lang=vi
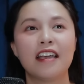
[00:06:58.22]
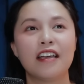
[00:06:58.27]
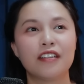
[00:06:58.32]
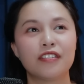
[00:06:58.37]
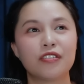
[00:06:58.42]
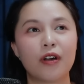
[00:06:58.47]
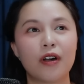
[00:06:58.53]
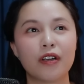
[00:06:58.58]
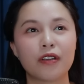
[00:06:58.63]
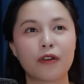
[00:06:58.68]

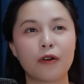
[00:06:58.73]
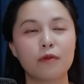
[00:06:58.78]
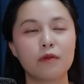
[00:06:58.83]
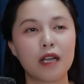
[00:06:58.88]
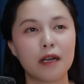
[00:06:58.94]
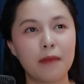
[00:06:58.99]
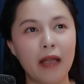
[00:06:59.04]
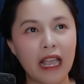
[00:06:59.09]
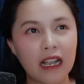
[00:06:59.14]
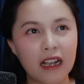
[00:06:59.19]
rồi cũng
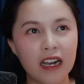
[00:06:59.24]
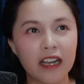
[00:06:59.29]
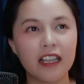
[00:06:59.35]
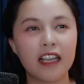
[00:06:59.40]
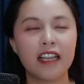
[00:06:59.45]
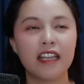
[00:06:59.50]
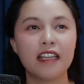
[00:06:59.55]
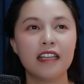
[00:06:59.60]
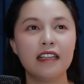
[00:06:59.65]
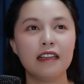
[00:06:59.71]
các bạn gợi
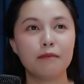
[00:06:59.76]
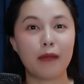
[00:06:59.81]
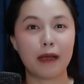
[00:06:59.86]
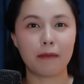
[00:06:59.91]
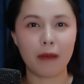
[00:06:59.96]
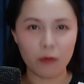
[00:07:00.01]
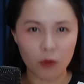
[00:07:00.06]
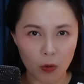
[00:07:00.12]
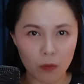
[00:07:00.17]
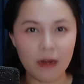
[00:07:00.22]
ý mà
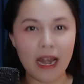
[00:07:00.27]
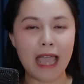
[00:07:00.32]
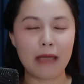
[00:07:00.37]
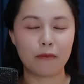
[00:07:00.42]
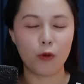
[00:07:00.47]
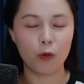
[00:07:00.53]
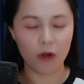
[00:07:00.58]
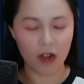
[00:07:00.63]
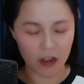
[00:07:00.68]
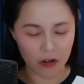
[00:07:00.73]
bắp cũng
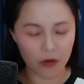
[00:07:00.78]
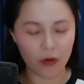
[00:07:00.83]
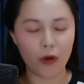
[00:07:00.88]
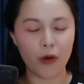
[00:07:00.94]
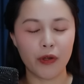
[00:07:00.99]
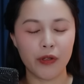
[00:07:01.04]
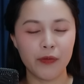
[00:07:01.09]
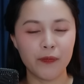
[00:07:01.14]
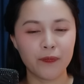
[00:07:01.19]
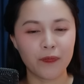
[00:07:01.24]
làm một lần
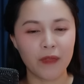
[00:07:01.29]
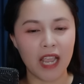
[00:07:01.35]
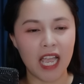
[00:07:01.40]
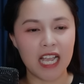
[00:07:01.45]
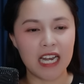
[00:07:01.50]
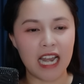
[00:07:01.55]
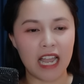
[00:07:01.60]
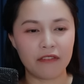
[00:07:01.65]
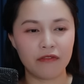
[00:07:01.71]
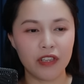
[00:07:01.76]
rồi
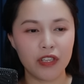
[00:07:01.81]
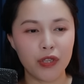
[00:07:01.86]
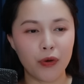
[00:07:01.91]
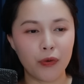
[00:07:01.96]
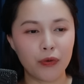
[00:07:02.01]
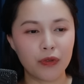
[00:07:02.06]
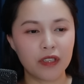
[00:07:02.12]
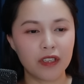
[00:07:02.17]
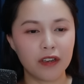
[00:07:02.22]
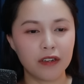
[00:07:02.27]
là ví
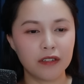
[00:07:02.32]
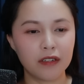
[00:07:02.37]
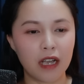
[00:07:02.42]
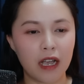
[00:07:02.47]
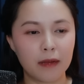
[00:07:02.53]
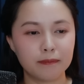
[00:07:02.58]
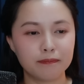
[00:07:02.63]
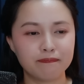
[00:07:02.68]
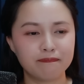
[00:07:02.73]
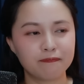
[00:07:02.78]
dụ như
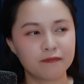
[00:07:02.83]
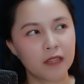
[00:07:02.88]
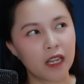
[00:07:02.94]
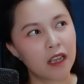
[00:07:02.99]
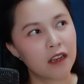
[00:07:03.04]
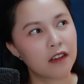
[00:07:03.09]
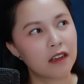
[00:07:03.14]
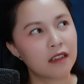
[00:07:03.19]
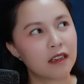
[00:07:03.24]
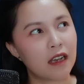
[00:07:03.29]
um,
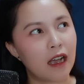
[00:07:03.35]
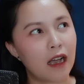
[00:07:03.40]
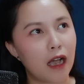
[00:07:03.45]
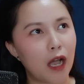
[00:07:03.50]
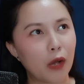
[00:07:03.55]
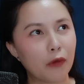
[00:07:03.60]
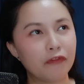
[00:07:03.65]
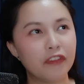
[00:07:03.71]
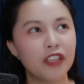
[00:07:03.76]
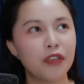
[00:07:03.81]
uh,
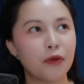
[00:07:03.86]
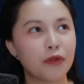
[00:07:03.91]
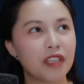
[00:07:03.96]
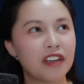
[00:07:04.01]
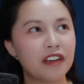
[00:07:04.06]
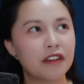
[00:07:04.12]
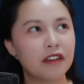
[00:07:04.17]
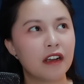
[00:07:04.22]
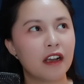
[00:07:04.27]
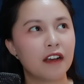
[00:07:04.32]
ví dụ
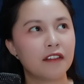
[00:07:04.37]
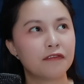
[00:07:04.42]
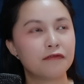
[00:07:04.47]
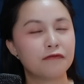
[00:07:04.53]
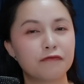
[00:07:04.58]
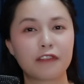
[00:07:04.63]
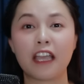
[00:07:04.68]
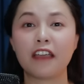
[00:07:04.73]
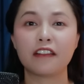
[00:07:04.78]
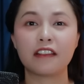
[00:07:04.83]
như uh,
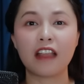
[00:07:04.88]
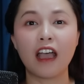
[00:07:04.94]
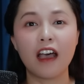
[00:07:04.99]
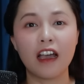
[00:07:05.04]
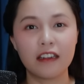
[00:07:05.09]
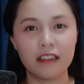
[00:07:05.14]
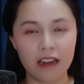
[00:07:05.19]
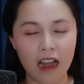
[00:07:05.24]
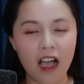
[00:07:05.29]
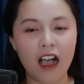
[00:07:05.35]
cái
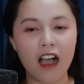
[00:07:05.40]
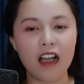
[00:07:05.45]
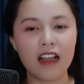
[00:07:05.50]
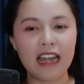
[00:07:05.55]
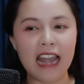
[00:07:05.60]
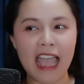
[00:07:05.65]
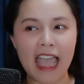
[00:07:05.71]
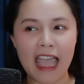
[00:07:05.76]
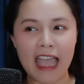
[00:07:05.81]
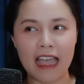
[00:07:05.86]
tên đó
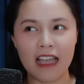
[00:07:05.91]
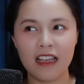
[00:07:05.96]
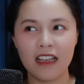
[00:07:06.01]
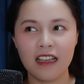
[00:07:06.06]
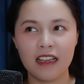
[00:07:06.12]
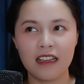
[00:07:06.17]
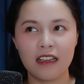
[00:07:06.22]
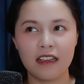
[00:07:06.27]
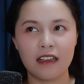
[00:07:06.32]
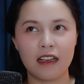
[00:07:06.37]
là
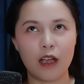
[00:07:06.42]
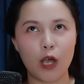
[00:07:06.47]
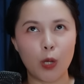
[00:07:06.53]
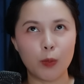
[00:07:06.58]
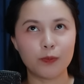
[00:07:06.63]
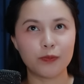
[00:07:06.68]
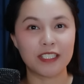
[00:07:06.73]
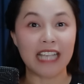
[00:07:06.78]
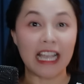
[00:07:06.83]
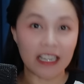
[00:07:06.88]

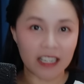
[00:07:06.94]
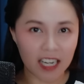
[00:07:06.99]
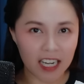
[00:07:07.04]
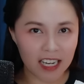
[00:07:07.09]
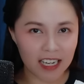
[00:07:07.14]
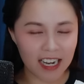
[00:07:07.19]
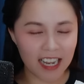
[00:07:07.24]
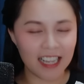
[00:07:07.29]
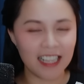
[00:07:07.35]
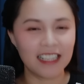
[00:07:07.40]
um,
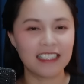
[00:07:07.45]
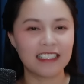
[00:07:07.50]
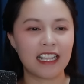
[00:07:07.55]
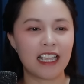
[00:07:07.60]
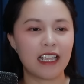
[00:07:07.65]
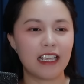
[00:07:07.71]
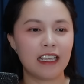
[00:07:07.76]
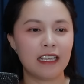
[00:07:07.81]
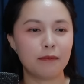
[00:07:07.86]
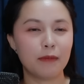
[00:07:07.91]
Sari đi
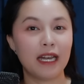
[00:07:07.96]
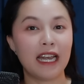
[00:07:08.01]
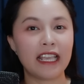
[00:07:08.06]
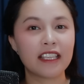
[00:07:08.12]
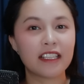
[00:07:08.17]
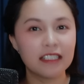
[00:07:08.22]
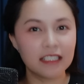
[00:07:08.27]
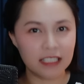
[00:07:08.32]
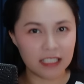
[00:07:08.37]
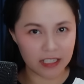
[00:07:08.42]
thì mình lấy
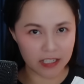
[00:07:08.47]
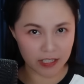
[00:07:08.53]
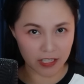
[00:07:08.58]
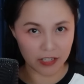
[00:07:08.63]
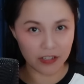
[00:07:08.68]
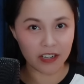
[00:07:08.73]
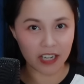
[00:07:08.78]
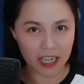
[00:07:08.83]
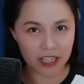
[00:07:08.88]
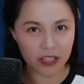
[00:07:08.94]
chữ
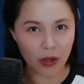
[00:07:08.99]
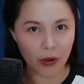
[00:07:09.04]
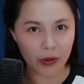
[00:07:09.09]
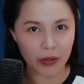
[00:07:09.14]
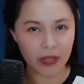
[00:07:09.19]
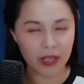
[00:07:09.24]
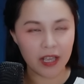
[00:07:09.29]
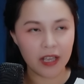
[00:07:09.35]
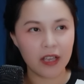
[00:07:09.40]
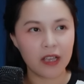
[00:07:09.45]
chữ ri thôi
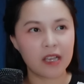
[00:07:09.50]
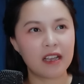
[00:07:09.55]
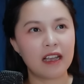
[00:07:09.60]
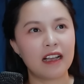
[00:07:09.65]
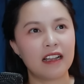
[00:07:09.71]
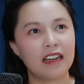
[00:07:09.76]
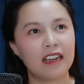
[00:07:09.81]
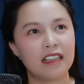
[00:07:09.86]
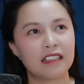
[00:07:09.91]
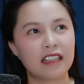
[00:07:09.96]

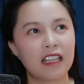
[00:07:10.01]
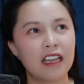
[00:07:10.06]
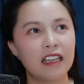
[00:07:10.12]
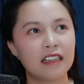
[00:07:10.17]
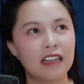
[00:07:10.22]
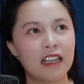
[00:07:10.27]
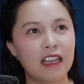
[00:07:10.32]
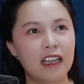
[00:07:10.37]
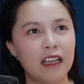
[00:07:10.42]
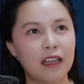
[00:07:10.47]
hoặc là
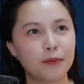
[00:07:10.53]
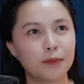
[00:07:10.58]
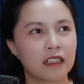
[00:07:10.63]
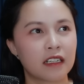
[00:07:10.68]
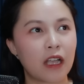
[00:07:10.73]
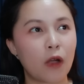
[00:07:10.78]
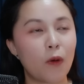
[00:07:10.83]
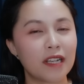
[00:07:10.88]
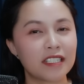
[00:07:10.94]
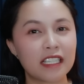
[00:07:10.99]
tên uh,
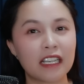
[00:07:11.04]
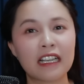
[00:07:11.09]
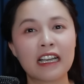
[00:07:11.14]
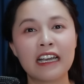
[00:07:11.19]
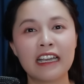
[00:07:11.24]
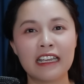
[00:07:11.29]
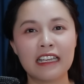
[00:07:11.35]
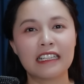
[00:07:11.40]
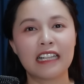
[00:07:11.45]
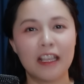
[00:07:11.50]

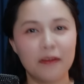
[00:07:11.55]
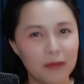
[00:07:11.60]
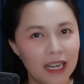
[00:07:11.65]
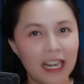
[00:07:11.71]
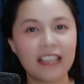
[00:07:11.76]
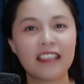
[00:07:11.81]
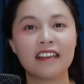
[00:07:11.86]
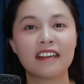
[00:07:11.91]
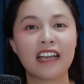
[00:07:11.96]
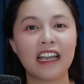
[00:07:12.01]
Kawasaki thì mình
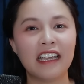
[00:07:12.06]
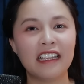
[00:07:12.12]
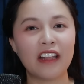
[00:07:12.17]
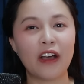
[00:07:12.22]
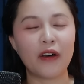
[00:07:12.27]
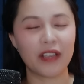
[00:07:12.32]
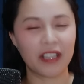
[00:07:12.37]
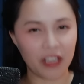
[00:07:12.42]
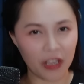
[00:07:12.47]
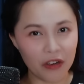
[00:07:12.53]
lấy chữ ki
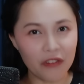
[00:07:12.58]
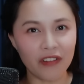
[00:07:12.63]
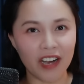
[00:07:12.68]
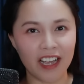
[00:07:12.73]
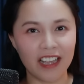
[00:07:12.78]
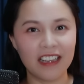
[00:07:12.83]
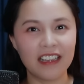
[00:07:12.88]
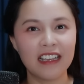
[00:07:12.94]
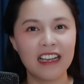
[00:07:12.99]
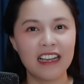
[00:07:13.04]
thôi kiểu
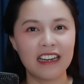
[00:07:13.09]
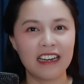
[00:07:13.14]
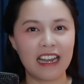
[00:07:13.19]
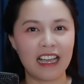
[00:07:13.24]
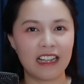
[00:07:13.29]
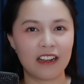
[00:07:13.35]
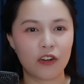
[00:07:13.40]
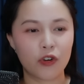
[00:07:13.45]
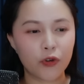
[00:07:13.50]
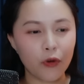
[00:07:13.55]
vậy
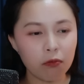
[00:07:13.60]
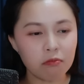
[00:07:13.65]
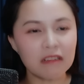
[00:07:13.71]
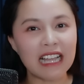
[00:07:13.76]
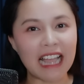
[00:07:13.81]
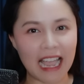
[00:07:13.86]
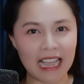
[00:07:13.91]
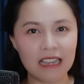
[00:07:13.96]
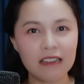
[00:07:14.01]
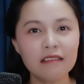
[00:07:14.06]
là rút
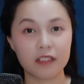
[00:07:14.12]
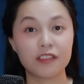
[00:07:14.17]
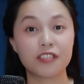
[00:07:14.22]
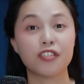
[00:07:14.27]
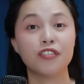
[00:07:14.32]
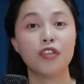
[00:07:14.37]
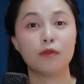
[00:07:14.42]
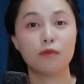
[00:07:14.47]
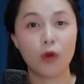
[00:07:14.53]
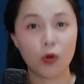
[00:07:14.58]
ngắn sử
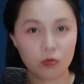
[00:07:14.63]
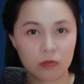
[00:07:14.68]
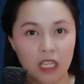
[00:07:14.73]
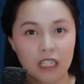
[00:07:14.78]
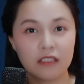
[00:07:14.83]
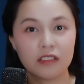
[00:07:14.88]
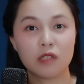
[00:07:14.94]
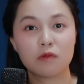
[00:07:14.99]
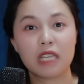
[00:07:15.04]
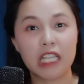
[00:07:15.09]
dụng một
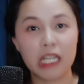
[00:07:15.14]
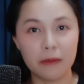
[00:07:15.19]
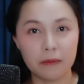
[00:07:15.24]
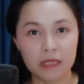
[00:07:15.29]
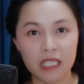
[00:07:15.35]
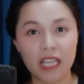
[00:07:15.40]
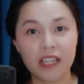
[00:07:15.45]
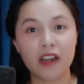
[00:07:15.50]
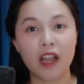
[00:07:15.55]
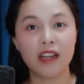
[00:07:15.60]
từ trong cái cụm
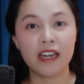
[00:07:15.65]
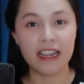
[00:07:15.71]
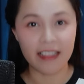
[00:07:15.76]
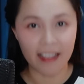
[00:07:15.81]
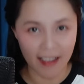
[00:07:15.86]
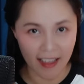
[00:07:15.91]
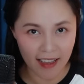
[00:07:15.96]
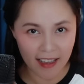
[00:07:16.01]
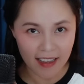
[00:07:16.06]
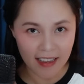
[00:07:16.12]
tên đó để
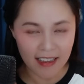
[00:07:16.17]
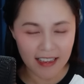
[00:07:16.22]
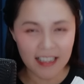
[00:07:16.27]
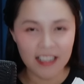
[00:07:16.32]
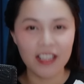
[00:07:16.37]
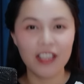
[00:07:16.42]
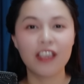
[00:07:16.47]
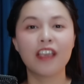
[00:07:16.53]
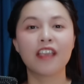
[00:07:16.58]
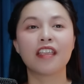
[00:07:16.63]
kể
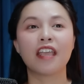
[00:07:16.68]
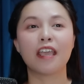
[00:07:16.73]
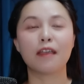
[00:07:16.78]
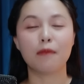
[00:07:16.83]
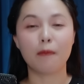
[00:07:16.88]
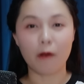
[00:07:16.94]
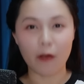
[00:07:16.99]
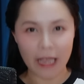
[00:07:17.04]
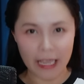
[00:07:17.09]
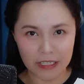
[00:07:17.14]
thì
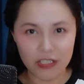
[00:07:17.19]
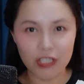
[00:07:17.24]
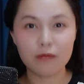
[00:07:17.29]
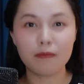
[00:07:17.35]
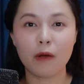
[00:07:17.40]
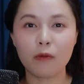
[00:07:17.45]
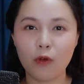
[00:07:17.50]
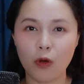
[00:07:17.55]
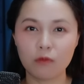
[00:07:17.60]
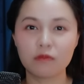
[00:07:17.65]
ngày xưa
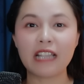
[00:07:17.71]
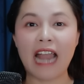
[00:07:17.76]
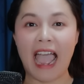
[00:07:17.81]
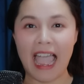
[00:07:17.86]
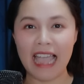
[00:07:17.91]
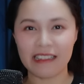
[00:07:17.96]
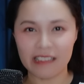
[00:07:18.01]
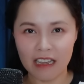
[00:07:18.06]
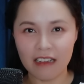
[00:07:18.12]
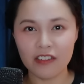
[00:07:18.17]
bóc cũng
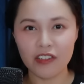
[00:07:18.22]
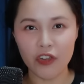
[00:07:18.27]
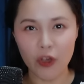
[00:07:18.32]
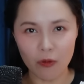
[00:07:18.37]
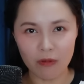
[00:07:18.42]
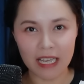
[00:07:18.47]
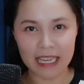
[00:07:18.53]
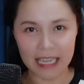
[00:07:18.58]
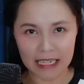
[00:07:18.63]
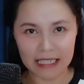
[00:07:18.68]
đã từng
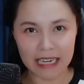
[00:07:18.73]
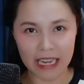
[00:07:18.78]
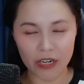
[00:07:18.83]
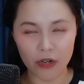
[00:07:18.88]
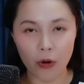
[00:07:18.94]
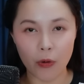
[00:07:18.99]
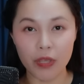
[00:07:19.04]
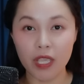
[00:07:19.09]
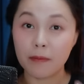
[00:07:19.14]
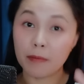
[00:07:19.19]
dùng cái cách này
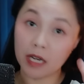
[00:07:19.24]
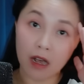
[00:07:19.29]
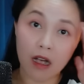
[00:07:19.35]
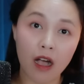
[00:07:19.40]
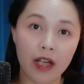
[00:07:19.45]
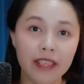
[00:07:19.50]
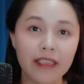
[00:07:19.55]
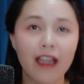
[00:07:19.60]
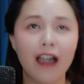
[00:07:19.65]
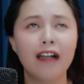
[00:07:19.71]
rồi nhưng mà nó
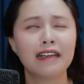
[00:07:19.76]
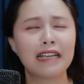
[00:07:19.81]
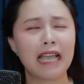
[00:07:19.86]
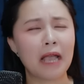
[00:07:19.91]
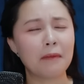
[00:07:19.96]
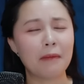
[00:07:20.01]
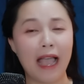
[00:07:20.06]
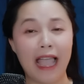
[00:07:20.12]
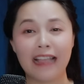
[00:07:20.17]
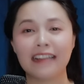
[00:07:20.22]
khó nhớ
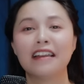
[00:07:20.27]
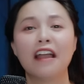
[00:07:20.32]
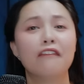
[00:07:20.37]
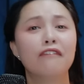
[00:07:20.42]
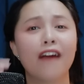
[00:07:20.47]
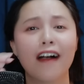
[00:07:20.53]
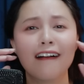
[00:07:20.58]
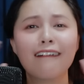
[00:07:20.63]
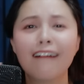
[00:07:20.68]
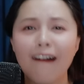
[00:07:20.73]
các bạn nó
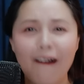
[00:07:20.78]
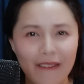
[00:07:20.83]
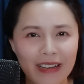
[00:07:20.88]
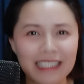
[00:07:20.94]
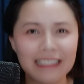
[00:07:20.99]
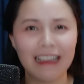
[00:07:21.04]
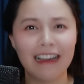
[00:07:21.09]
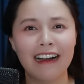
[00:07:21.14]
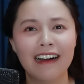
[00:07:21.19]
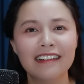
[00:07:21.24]
vẫn khó
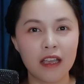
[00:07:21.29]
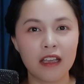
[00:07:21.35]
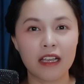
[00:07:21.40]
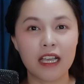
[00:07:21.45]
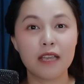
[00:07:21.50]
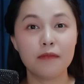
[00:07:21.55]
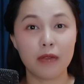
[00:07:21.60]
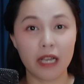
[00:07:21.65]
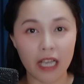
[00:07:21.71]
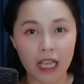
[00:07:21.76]
nhớ
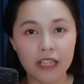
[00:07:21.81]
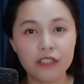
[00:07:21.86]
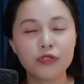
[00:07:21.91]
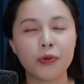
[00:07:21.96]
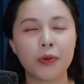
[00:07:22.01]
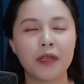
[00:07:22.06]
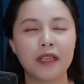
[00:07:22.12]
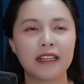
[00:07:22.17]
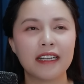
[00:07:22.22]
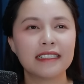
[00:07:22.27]
khi mà kể
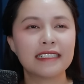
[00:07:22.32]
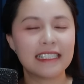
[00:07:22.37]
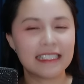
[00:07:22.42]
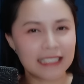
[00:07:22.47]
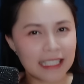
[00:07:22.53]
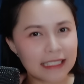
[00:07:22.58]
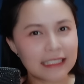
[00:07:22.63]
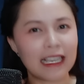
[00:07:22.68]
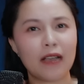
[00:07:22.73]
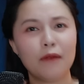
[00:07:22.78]
chuyện ấy, thì
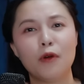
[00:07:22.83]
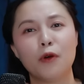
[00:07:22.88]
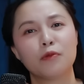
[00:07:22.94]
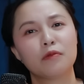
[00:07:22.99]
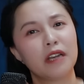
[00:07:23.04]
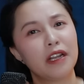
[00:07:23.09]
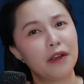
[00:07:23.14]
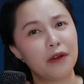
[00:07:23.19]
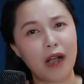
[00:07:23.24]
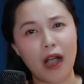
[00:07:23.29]
chắc chắn
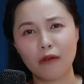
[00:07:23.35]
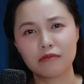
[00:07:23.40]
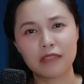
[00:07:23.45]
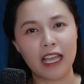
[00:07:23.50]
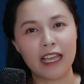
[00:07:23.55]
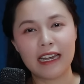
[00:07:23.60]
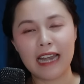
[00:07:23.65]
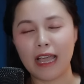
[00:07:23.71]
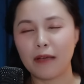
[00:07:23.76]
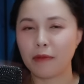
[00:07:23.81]
một điều không
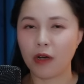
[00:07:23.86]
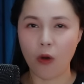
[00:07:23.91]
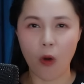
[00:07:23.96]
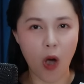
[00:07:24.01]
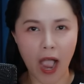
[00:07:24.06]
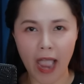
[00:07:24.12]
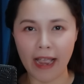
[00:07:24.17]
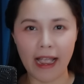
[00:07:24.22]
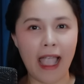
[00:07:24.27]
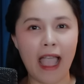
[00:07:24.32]
thể nào mà
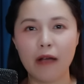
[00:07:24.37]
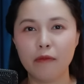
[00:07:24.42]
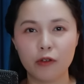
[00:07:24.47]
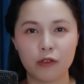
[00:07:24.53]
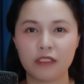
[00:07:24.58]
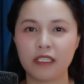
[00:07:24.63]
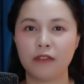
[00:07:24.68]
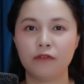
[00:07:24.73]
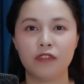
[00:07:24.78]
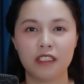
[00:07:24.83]
hoàn hảo
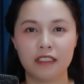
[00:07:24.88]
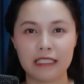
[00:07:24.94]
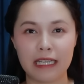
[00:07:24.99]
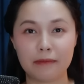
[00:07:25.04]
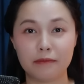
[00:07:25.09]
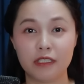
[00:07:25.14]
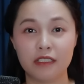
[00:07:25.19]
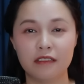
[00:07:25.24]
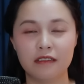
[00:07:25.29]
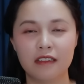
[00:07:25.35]
một trăm phần
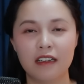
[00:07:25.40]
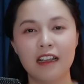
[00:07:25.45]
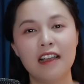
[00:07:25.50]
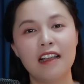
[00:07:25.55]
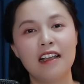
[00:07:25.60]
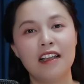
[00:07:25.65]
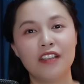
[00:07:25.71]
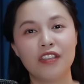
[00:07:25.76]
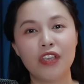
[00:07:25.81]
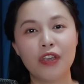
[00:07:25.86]
trăm được
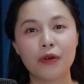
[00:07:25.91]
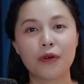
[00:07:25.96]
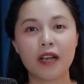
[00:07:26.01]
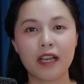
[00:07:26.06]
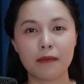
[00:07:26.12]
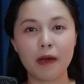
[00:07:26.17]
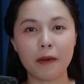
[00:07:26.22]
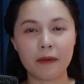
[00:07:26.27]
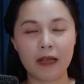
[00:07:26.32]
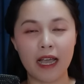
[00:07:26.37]
nhiều
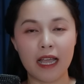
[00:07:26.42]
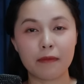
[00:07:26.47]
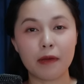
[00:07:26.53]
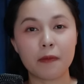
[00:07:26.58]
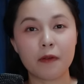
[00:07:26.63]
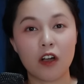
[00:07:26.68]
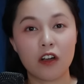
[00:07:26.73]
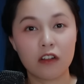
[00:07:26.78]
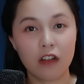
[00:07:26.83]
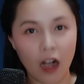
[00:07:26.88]
khi bóc kể bóc
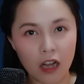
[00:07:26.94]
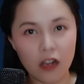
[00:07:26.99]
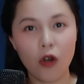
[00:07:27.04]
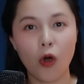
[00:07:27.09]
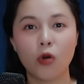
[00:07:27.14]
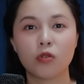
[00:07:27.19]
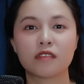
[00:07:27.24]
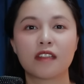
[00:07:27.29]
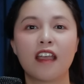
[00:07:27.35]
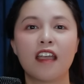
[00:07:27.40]
còn gọi
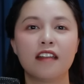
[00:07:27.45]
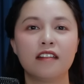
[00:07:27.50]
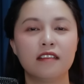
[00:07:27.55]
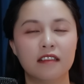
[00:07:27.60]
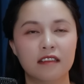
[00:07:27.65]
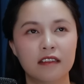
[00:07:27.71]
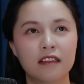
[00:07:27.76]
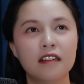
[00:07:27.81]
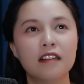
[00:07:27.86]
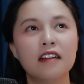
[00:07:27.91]
lộn tên
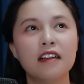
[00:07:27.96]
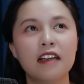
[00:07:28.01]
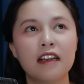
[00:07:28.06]
nữa